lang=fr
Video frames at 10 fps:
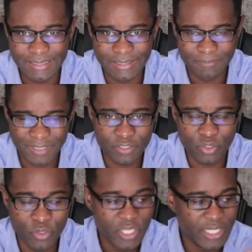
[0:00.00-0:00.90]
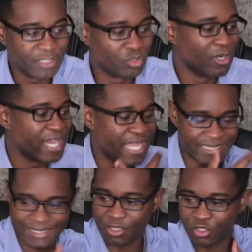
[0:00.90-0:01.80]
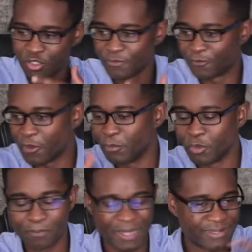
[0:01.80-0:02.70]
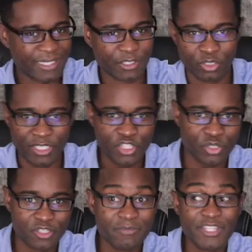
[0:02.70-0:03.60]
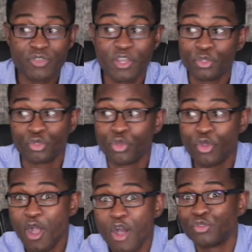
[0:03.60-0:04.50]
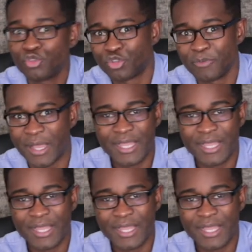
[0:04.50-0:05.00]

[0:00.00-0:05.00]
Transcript: Parce qu'il te laisse dans une forme de pratique religieuse, mais tu es en dehors du chemin.